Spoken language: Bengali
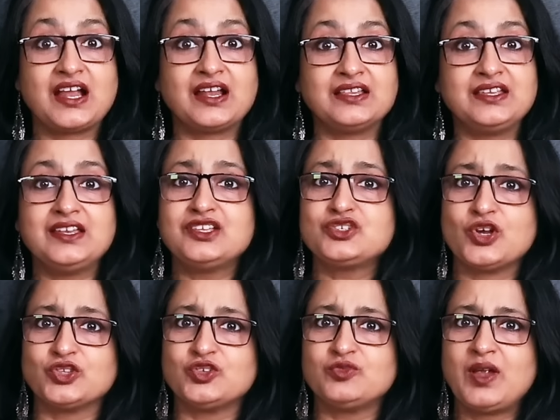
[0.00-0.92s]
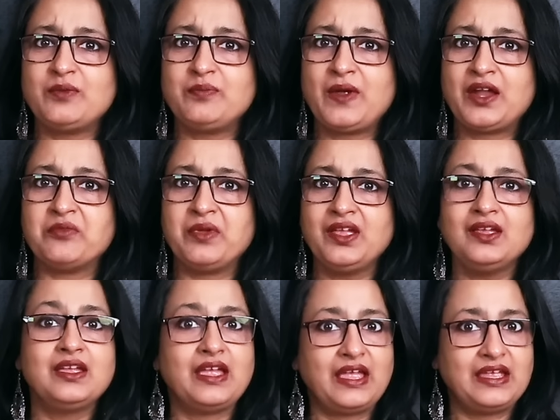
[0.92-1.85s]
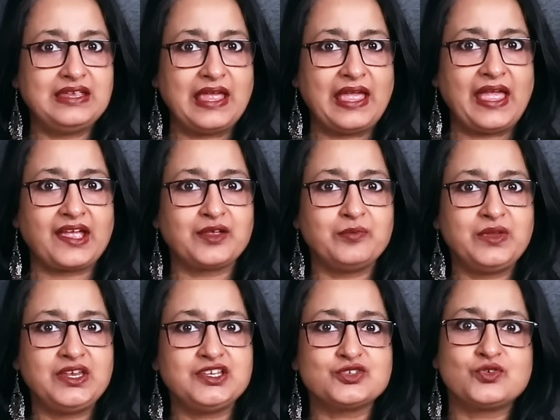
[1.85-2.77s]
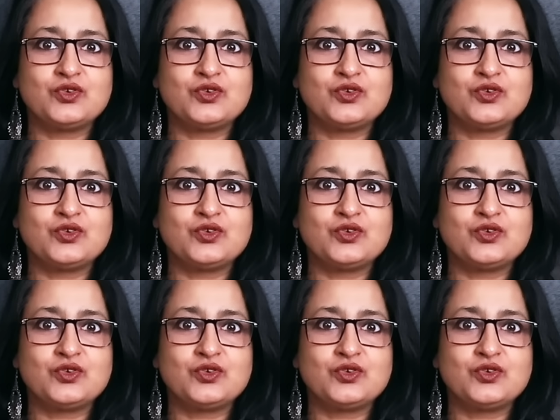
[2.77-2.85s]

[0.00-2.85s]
সারাদিনে যতবার পারবে এই এক মিনিট